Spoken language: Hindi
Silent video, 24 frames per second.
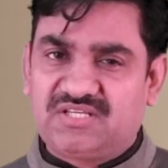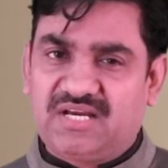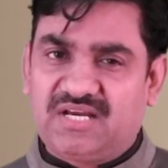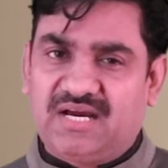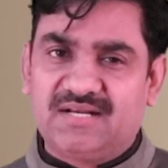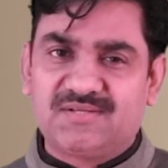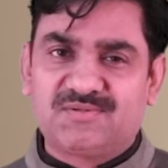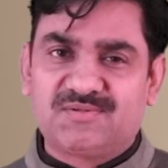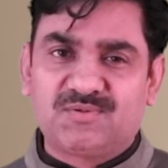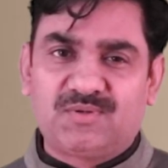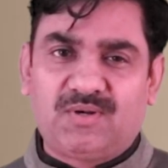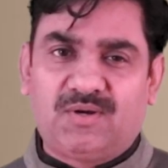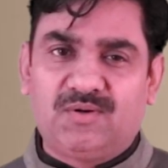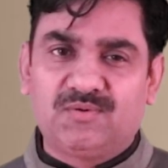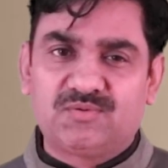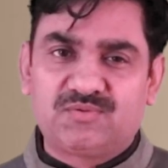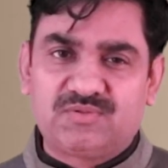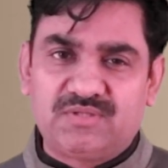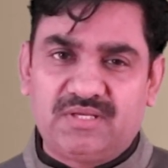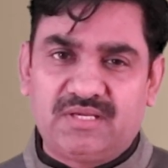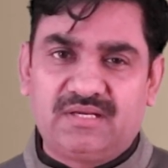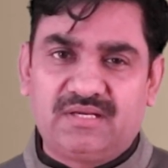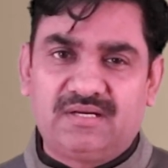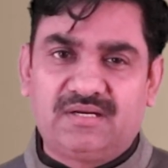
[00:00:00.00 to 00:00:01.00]
चार चुनाव
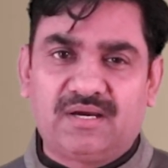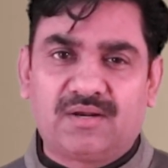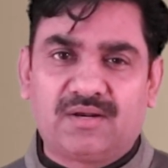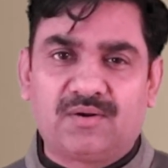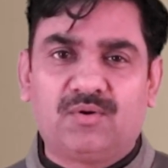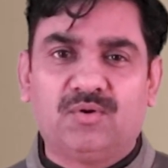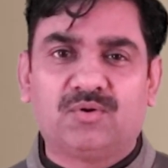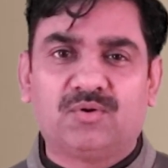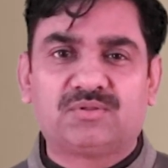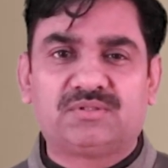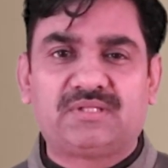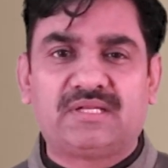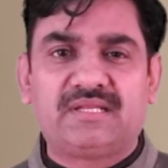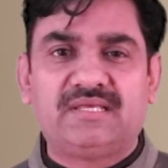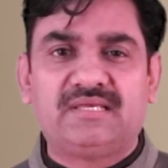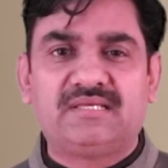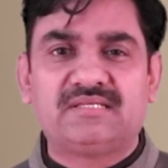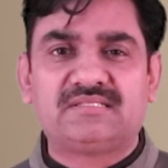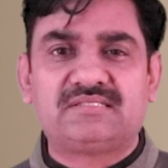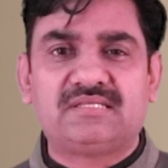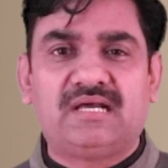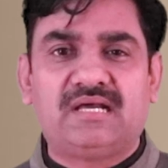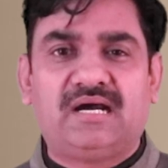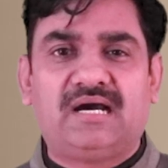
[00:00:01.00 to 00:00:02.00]
से घनघोर
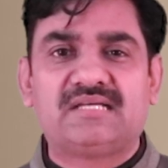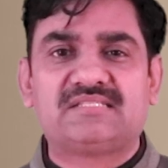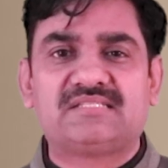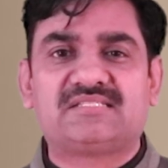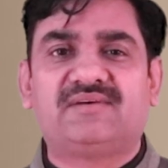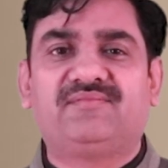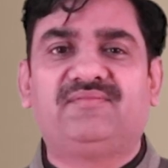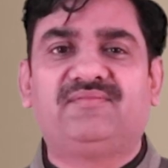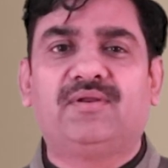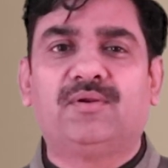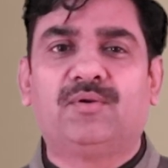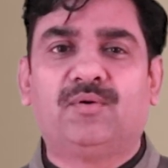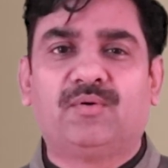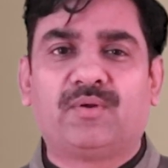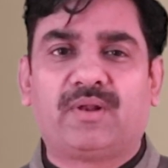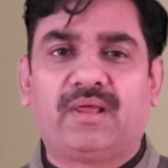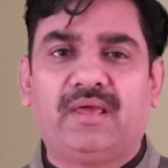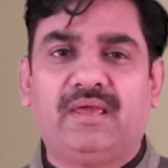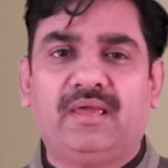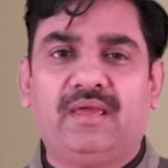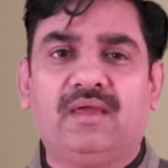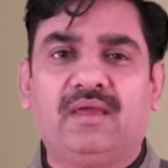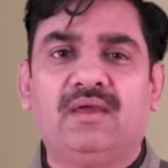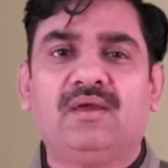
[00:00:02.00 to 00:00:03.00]
तरीके से असफल हो
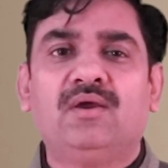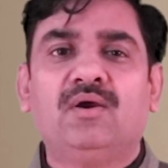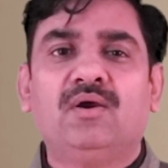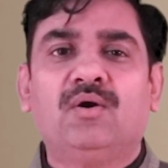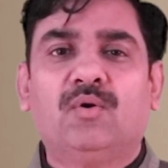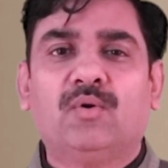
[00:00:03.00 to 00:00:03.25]
रहे हैं